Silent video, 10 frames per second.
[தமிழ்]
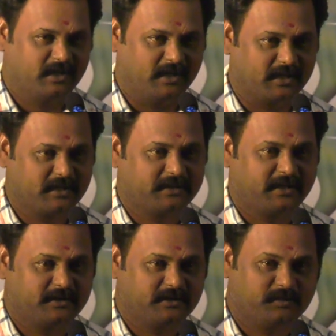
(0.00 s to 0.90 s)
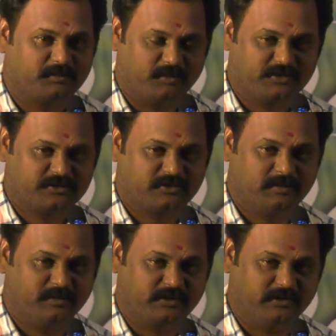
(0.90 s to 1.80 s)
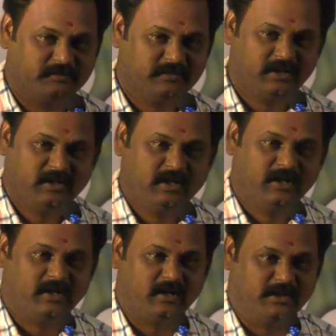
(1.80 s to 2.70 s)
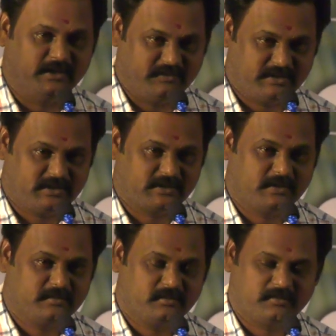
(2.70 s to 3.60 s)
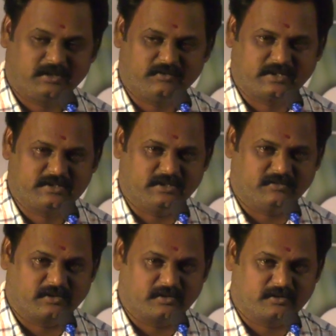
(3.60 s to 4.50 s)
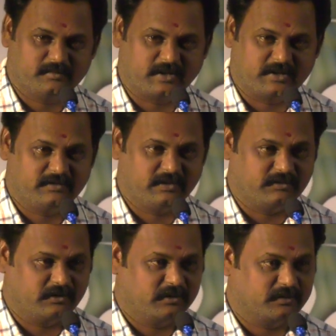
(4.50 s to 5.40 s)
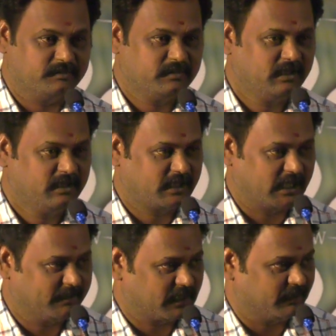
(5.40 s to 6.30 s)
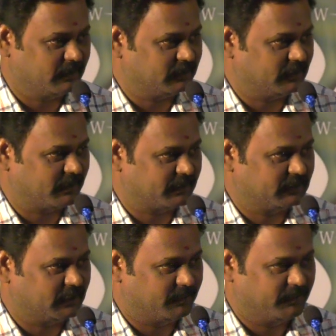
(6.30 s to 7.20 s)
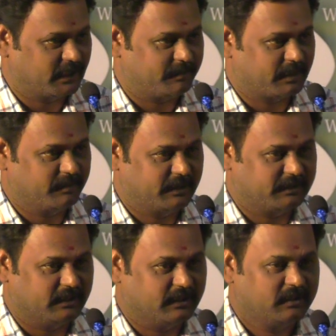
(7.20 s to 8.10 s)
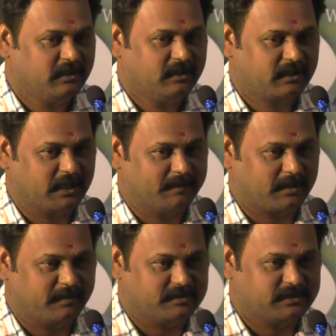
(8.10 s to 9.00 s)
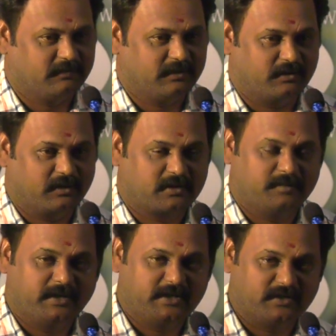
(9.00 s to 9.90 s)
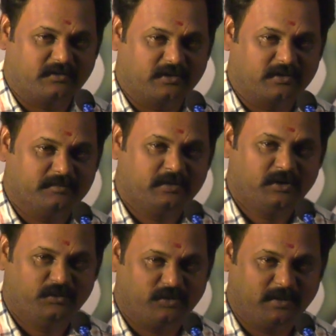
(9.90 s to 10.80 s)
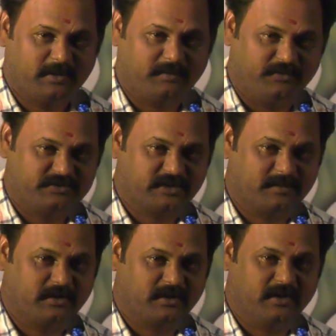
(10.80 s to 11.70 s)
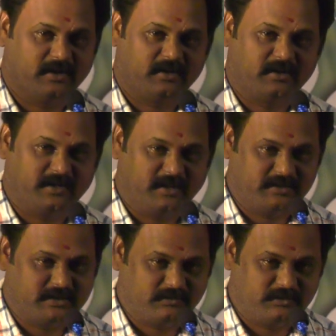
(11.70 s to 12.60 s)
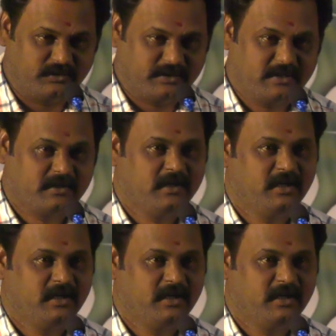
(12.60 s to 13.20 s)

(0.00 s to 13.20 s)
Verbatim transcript: என்னதான் தயாரித்தாலும் ப்ரமோஷன் ரொம்ப முக்கியம் அந்த விஜயத்தில் யுவராஜ் அவர்களுக்கும் ராஜவேல் அவர்களுக்கும் கேமராமேன் இந்த படத்தை அருமையாக படம் பிடித்த கேமராமேன் செல்வா அவர்களுக்கும் எடிட்டர்களுக்கும் ஒலிம்பியா மூவி சார்பாக நன்றியை தெரிவித்துக் கொள்கிறேன்